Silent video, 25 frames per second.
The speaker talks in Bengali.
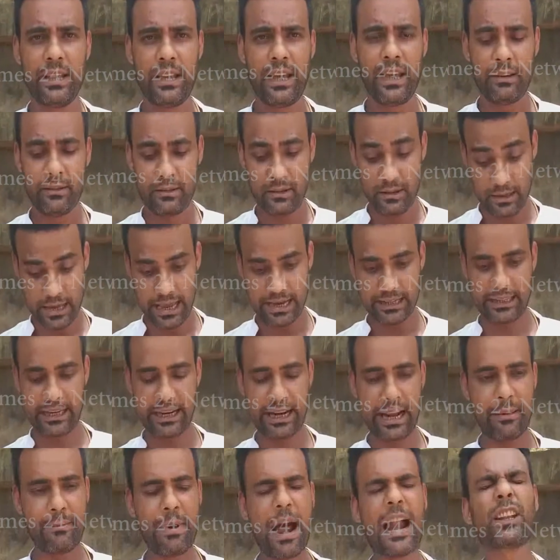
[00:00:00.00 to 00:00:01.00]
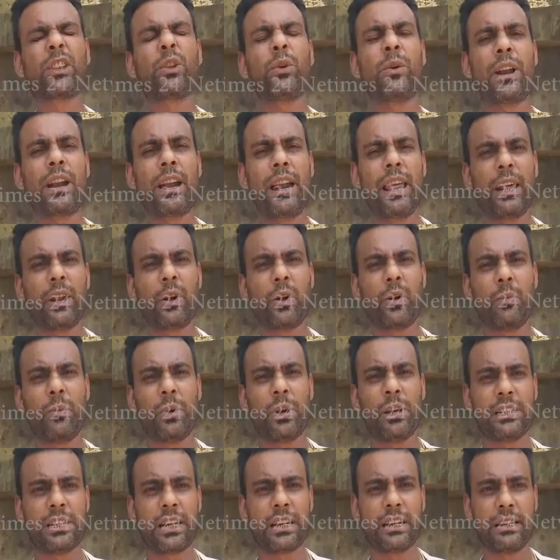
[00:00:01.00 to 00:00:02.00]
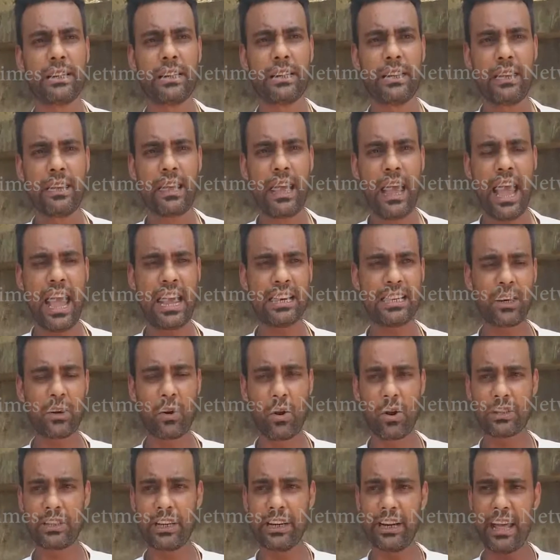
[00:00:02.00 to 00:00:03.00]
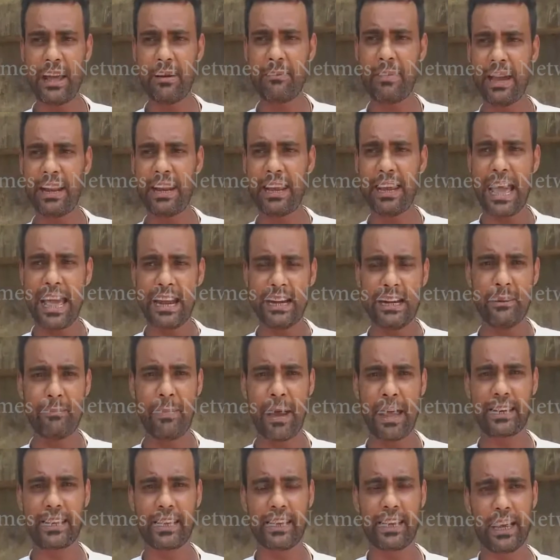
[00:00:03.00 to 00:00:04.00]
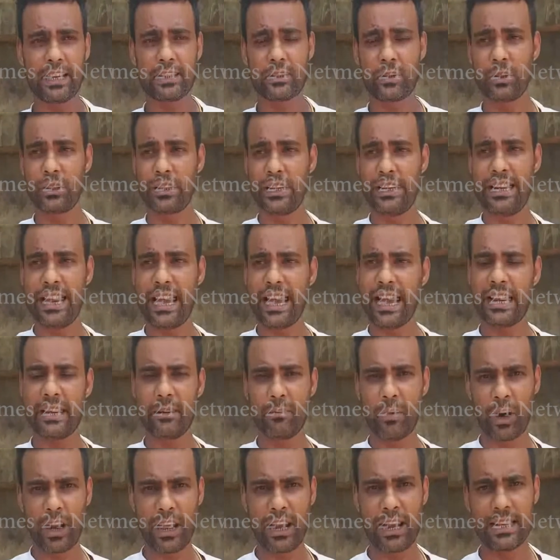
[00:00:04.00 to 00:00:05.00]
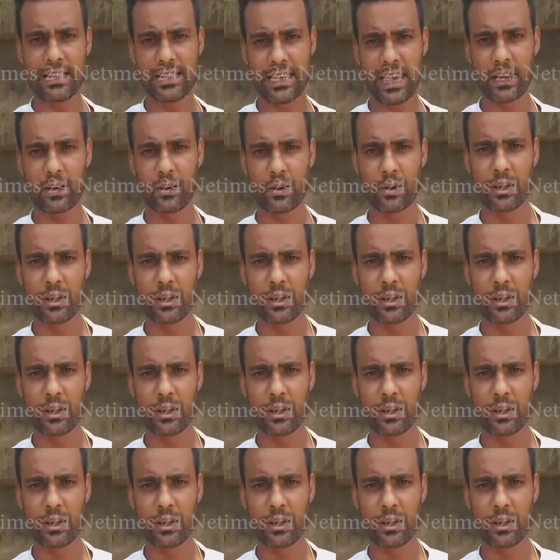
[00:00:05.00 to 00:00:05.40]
গাড়ি থেকে নামে আটতে পারে না এরকম বইছে আইসা রং সাইডে মেরে গাড়িটি পার্কিং আসলো তিনটা গাড়ি বড়াই লাইছে একলগে